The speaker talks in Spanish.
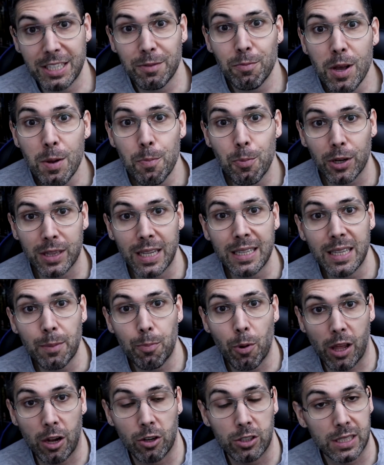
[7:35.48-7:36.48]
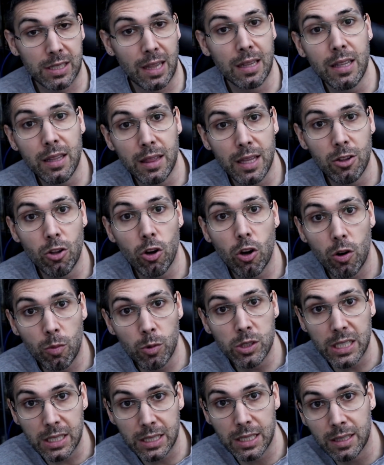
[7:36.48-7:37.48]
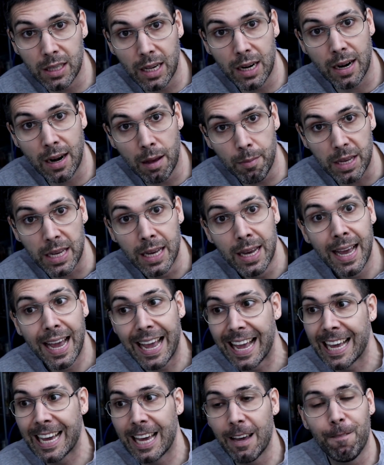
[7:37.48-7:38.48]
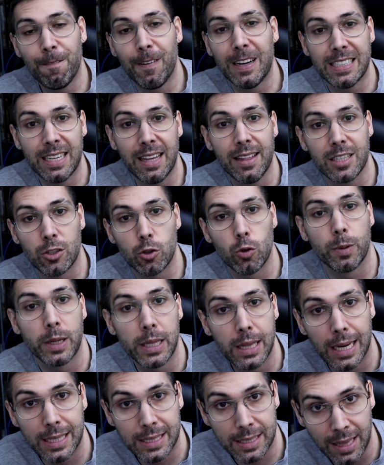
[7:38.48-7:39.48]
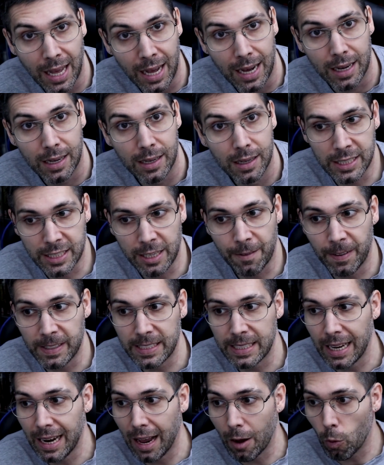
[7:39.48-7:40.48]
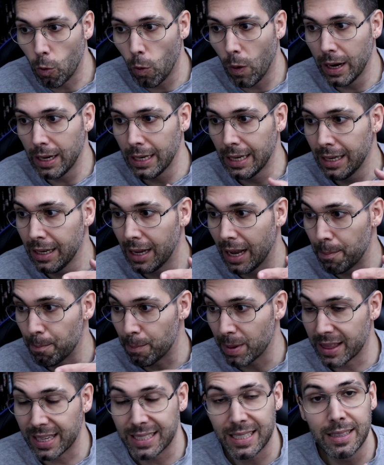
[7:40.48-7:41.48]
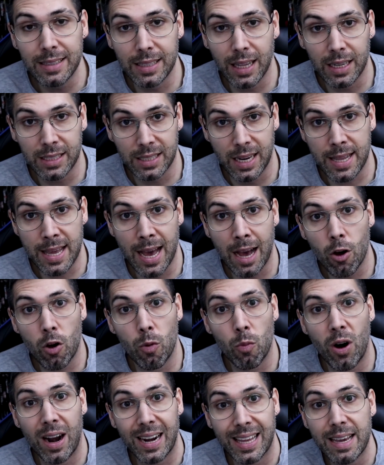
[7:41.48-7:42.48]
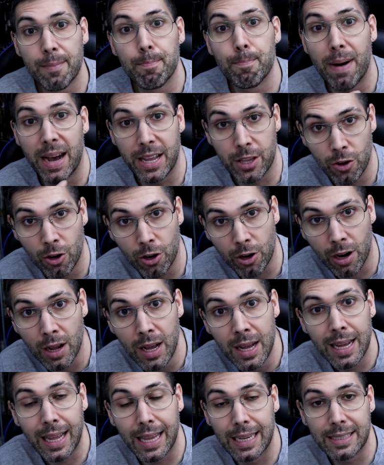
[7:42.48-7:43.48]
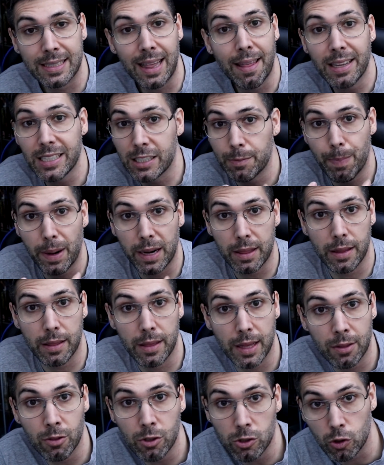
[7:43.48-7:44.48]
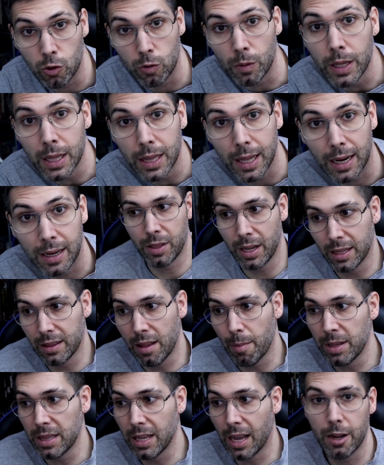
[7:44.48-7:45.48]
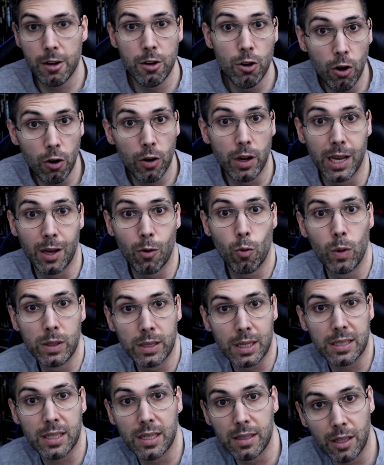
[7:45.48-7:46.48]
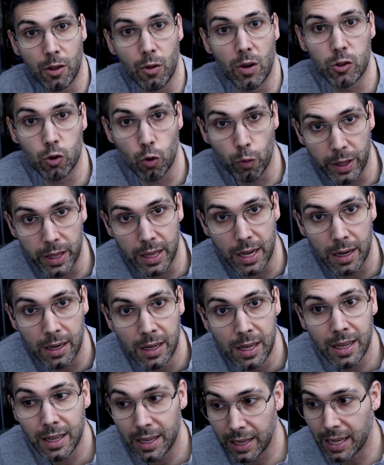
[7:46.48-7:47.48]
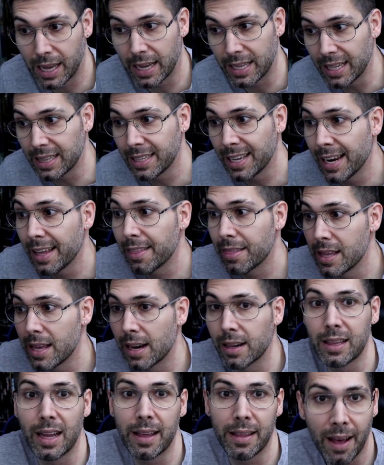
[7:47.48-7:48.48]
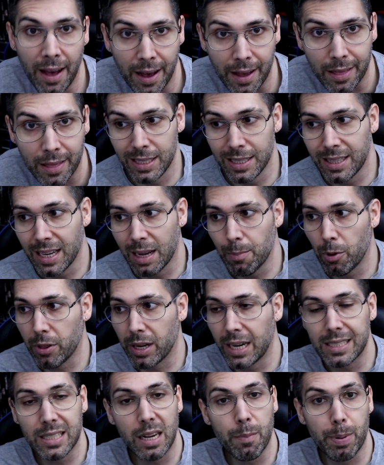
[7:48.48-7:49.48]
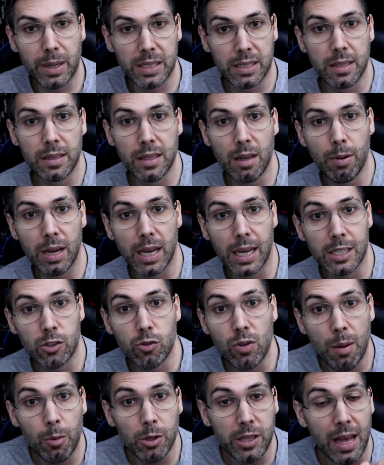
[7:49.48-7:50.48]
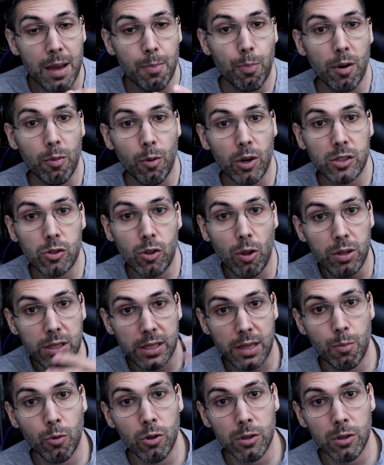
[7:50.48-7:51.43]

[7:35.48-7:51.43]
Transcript: sí es muy importante porque nos están diciendo cómo se siente Nanami, en qué fase de su vida está, en esa fase en la cual él empieza a sentirse ya como alguien mayor que está desperdiciando su vida, o directamente que no encuentra sentido a su vida, y que ya tiene cierta edad. Siente que podría ser prescindible, que es una mota de polvo en todo este